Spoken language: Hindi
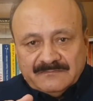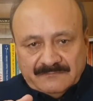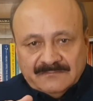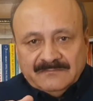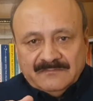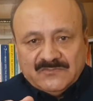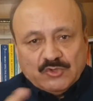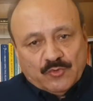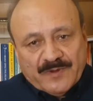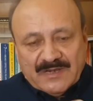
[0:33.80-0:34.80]
हम्म?
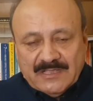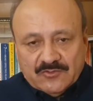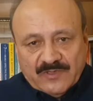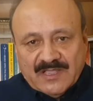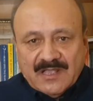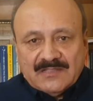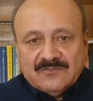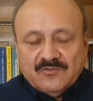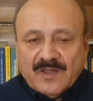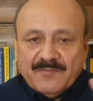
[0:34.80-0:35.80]
चोर पकड़िएगा तो एक हाथ
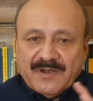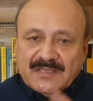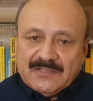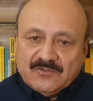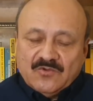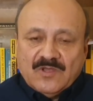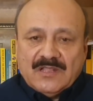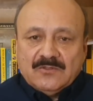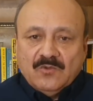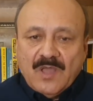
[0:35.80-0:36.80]
दोबारा पकड़ गया दोनों
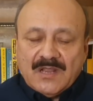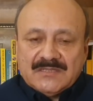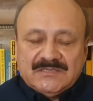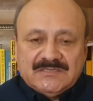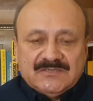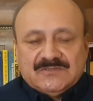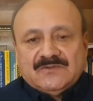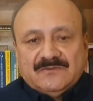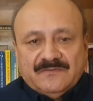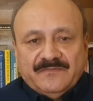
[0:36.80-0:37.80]
हाथ लूला कर दीजिए
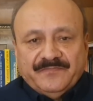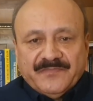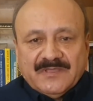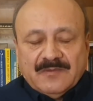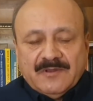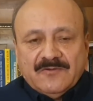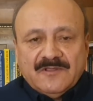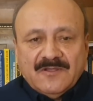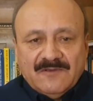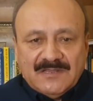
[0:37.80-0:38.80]
उसको घर में
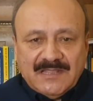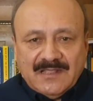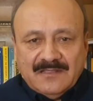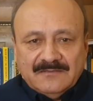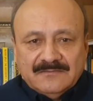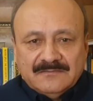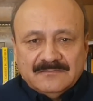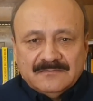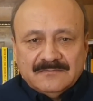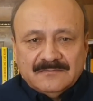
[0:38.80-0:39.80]
रोटी कौन ले जाएगा
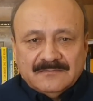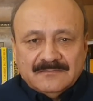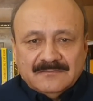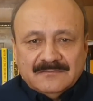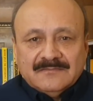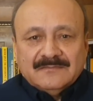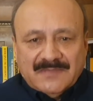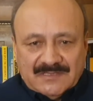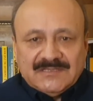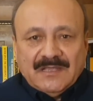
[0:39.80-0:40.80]

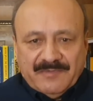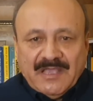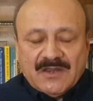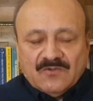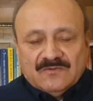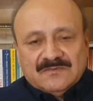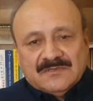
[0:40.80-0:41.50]
अच्छा अभी आ रहा हूँ